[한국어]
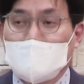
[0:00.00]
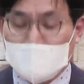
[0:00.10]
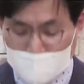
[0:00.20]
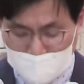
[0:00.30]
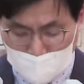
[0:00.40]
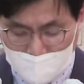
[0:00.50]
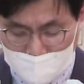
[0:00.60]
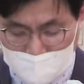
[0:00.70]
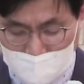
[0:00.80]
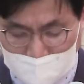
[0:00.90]
그리스도
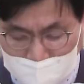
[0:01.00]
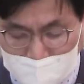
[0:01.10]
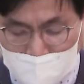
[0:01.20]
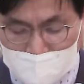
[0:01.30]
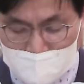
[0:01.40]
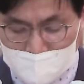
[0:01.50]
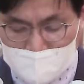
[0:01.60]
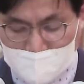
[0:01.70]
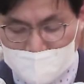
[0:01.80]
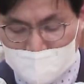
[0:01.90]
안에서 가감하게 옛
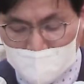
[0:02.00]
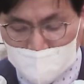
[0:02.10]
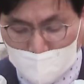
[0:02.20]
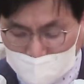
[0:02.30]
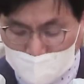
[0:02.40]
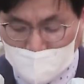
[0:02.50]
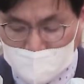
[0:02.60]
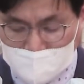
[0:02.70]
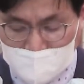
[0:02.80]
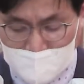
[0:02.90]
자아를
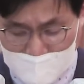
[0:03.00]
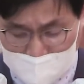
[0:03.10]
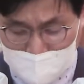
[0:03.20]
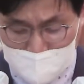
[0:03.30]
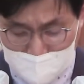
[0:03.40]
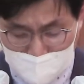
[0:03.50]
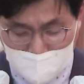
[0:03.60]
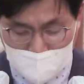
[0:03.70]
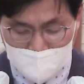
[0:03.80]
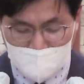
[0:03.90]
벗어버리지 않기
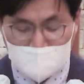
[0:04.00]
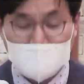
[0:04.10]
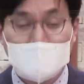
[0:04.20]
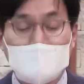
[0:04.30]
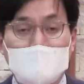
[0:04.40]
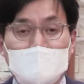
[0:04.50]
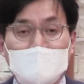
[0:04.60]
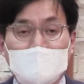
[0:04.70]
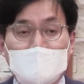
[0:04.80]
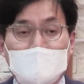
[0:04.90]
때문입니다.
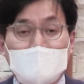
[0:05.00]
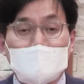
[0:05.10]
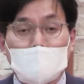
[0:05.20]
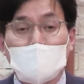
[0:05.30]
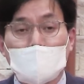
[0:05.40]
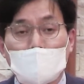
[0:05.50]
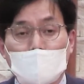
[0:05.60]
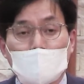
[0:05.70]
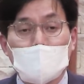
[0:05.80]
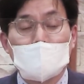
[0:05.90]

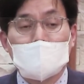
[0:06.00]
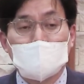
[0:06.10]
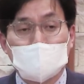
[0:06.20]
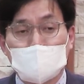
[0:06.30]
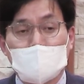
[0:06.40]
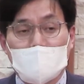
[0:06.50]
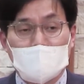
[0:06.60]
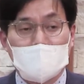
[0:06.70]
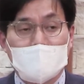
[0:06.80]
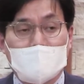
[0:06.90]
그러므로 우리가
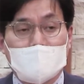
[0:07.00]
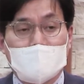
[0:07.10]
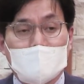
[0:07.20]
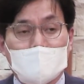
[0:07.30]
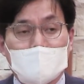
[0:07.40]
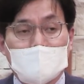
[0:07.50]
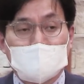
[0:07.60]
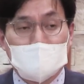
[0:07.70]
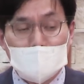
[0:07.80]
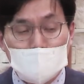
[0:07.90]
주저하거나
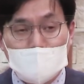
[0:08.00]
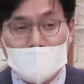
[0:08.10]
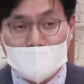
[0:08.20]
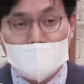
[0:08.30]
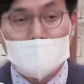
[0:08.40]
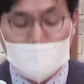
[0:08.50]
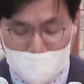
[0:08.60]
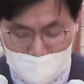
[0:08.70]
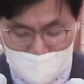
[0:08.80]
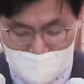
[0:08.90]
미루지 않기를
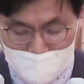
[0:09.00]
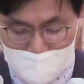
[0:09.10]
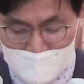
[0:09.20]
바랍니다.